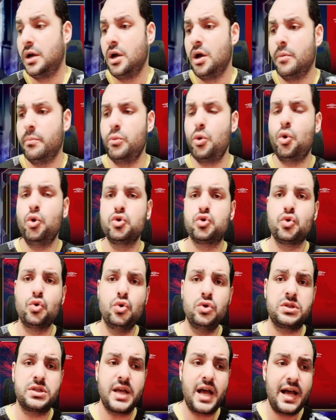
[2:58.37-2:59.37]

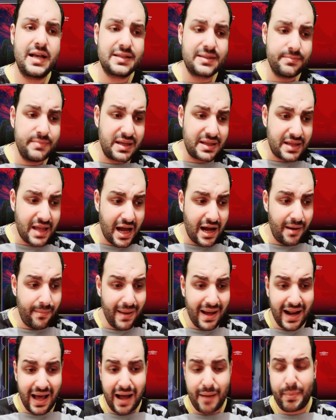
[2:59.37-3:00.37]
بخصوص أزمة
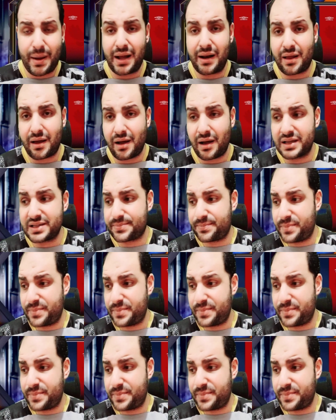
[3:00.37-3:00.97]
الملعب الخاص